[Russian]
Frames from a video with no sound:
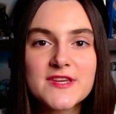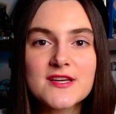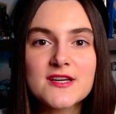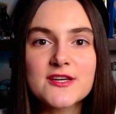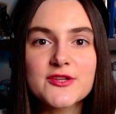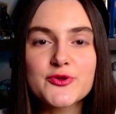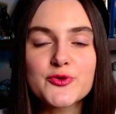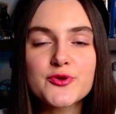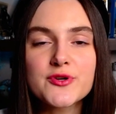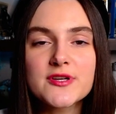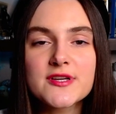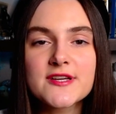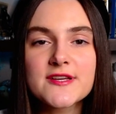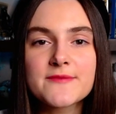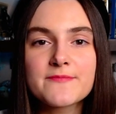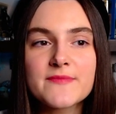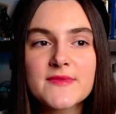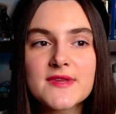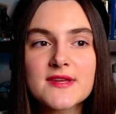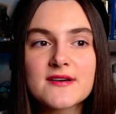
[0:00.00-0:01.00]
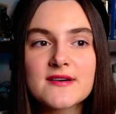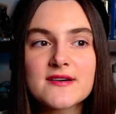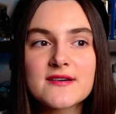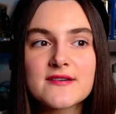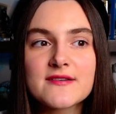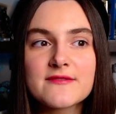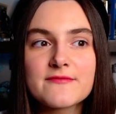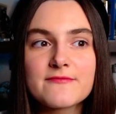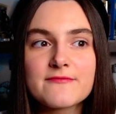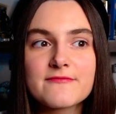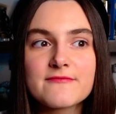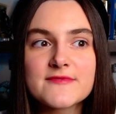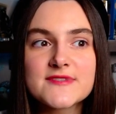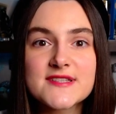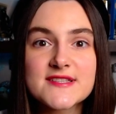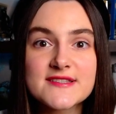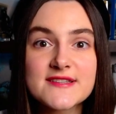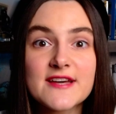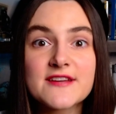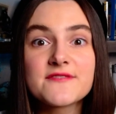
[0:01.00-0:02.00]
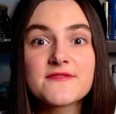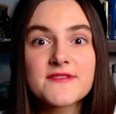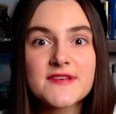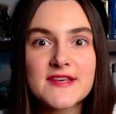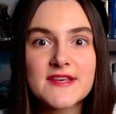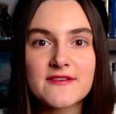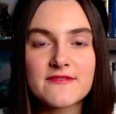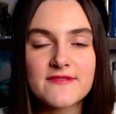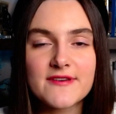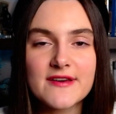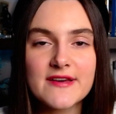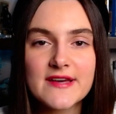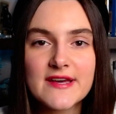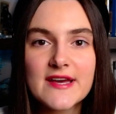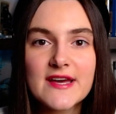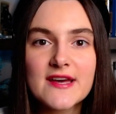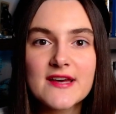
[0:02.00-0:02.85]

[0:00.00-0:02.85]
который э, заседает в Киеве,